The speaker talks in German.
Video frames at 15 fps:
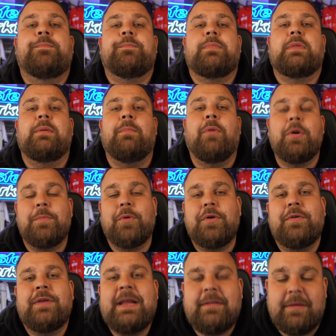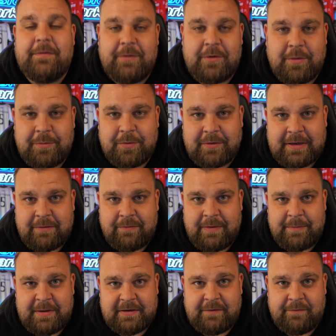Moin Moin und herzlich willkommen zu
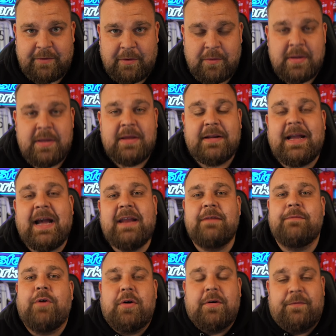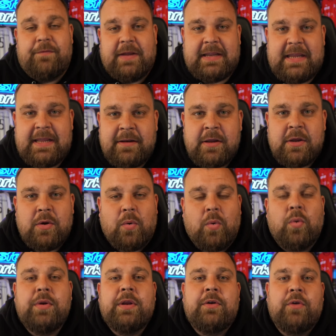Transfermarkt TV. Keine Woche vergeht
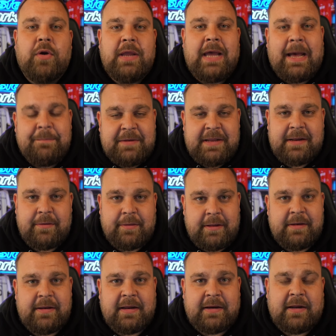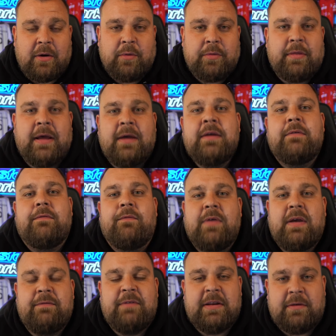ohne neue Updates in der Causa,
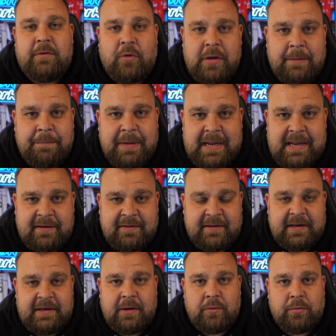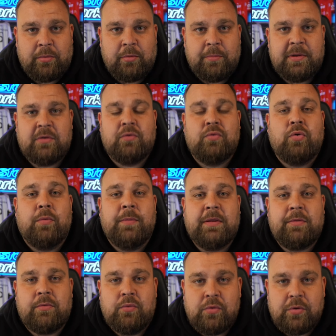wer wird neuer Bayern-Trainer und somit Thomas
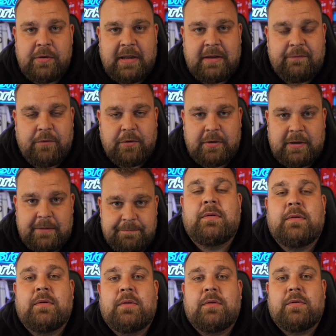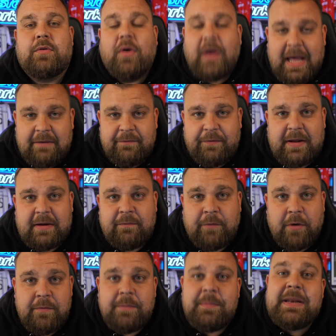Tuchel-Nachfolger. Doch anfangen
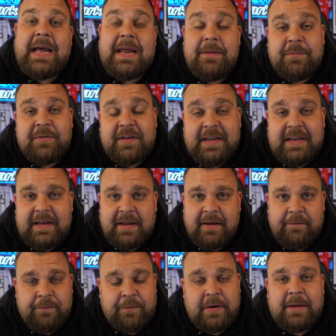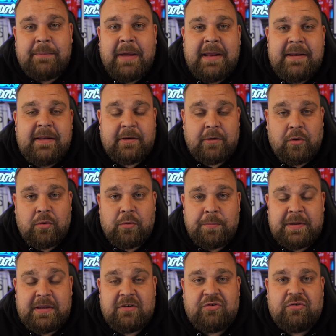wollen wir mit einem Trainer von einem anderen
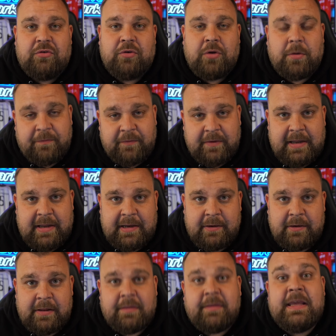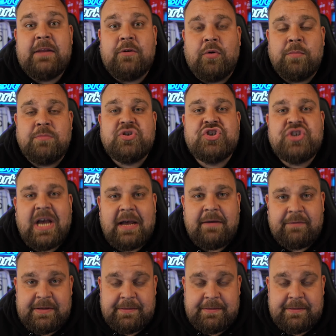europäischen Topverein. Es geht um Xavi.